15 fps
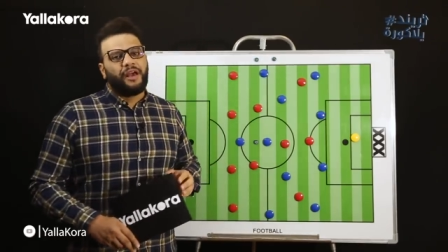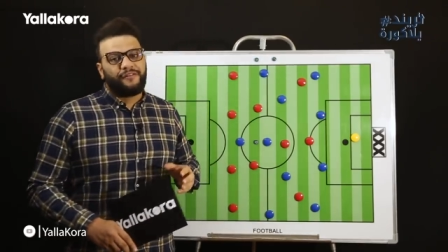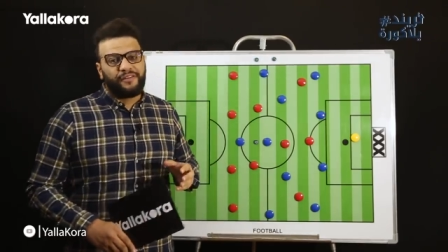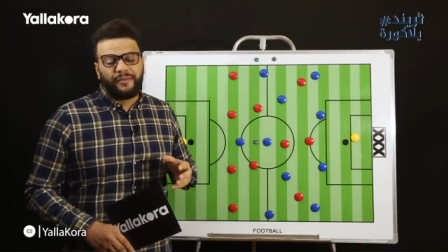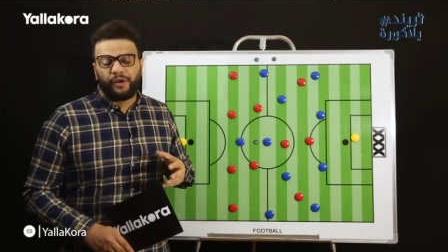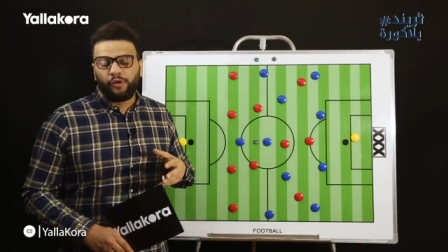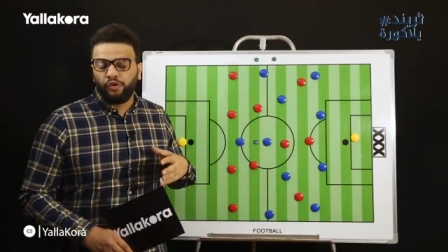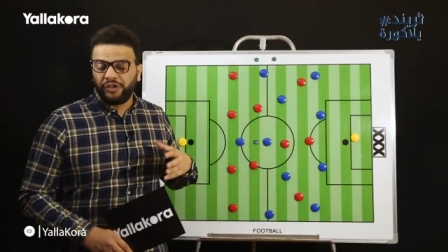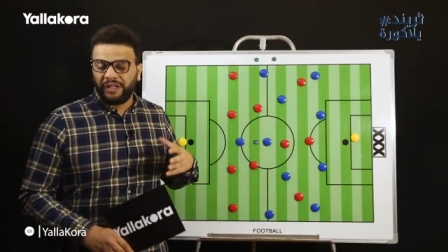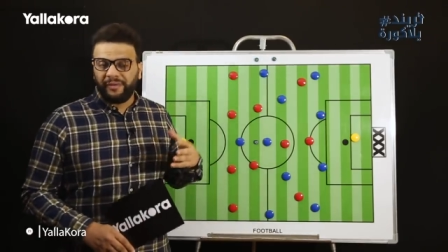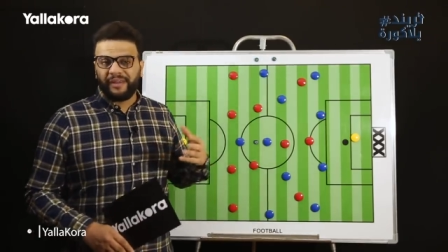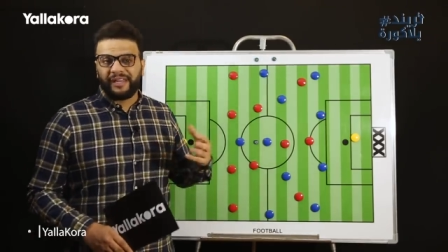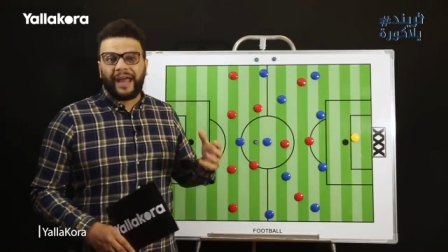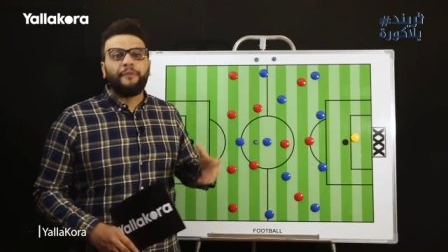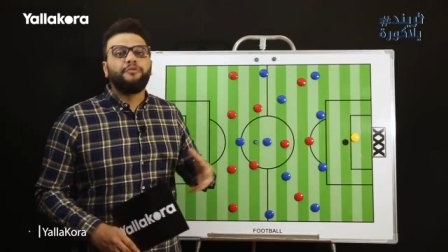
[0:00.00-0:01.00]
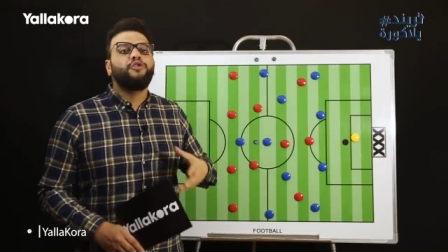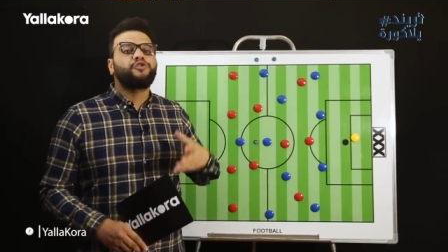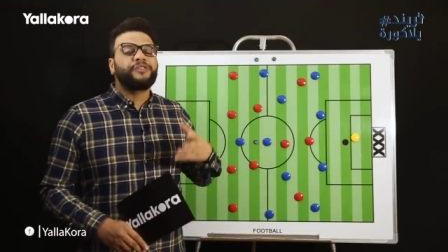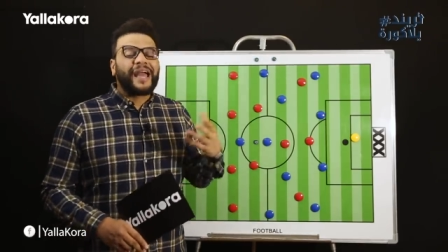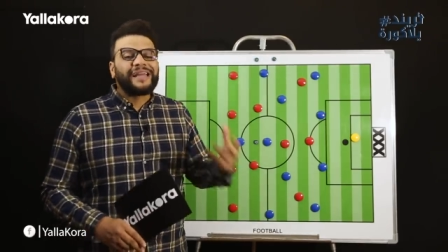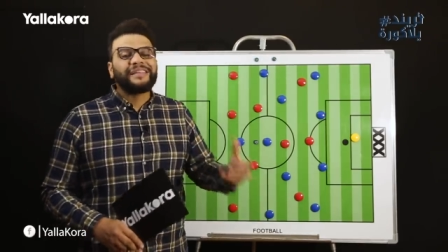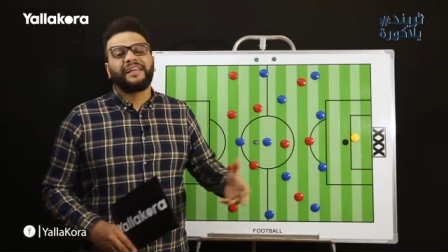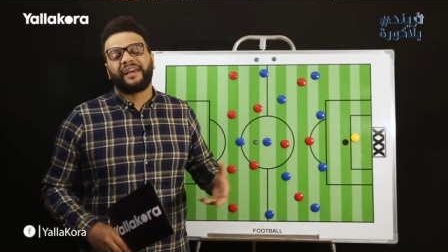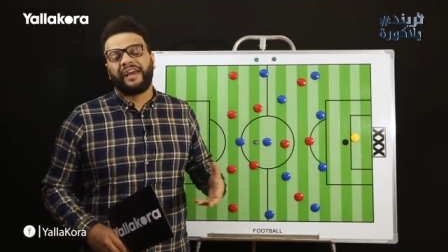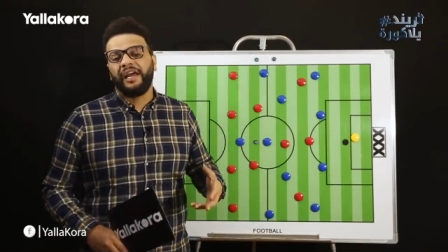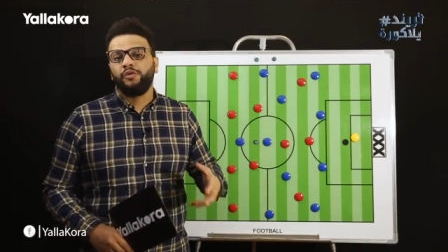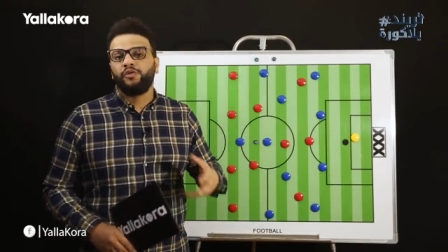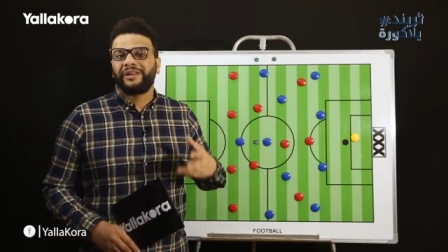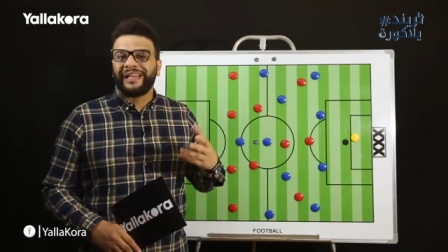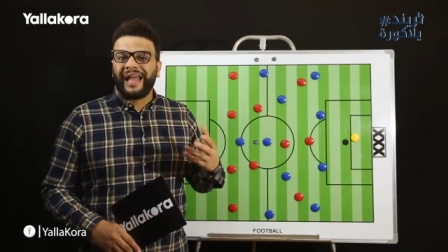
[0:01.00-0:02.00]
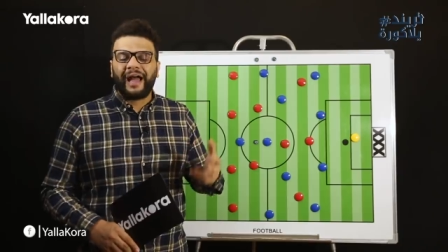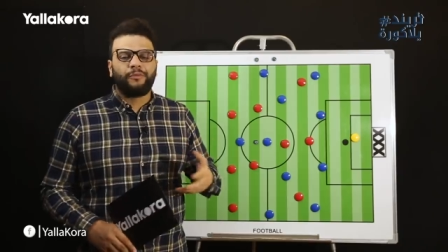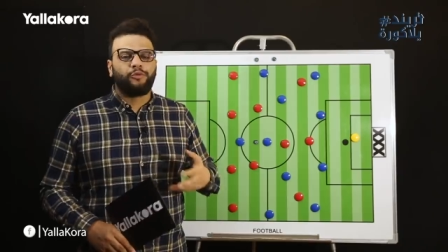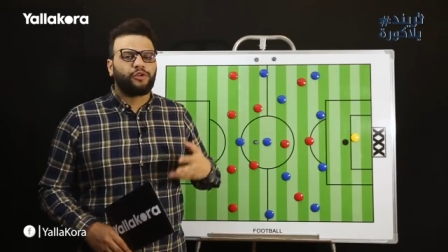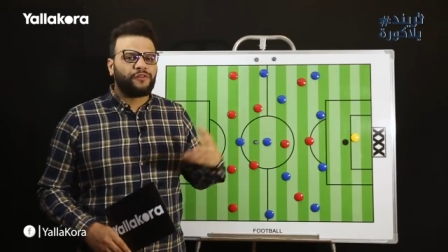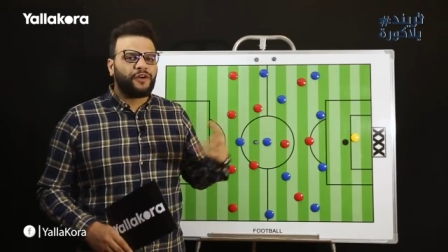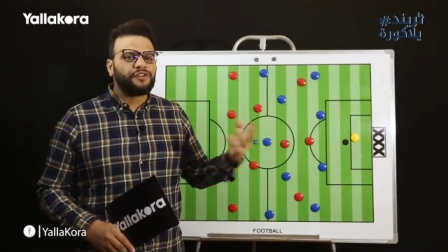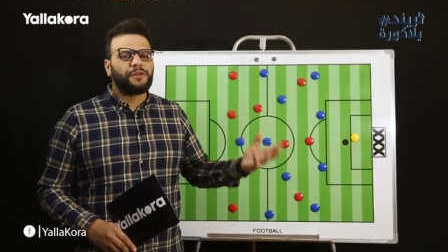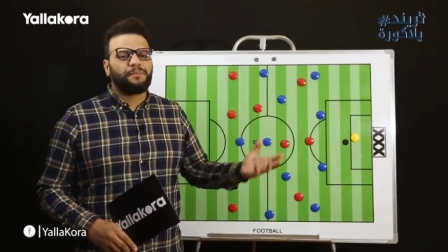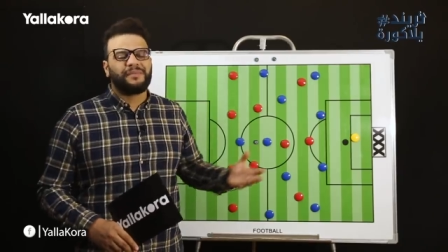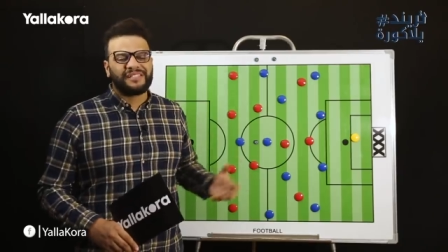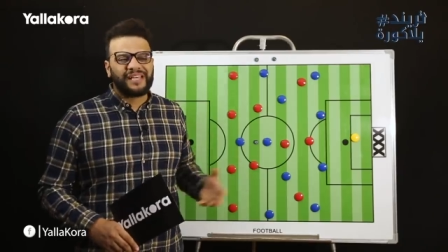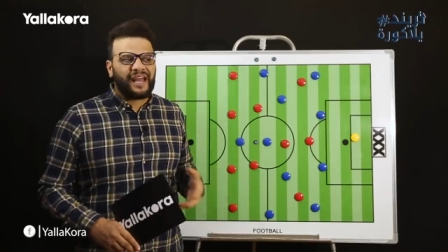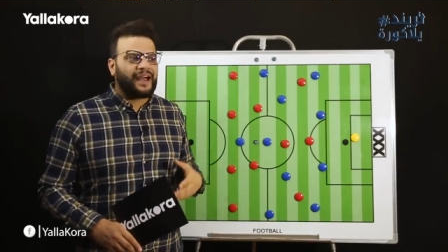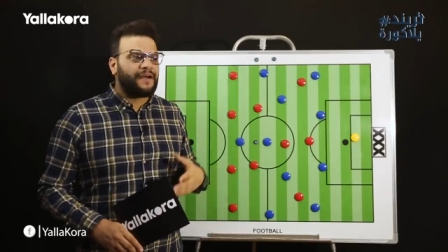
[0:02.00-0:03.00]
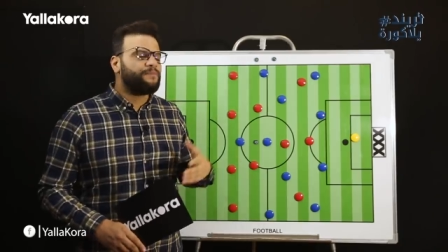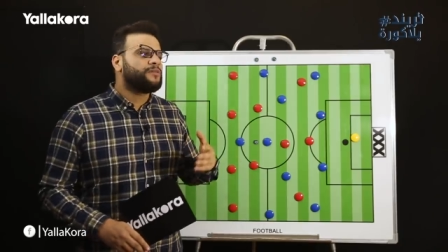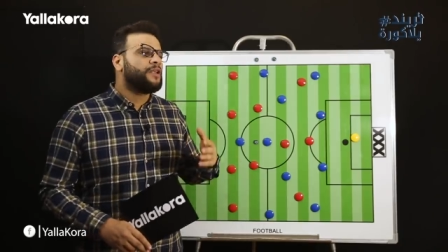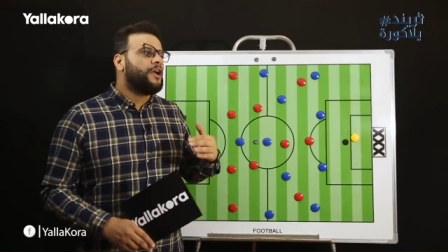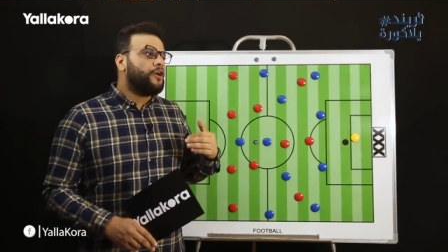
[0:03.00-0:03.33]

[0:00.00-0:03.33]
في مجهود كبير قوي وتكتيك حلو اتلعب واتفضت مساحه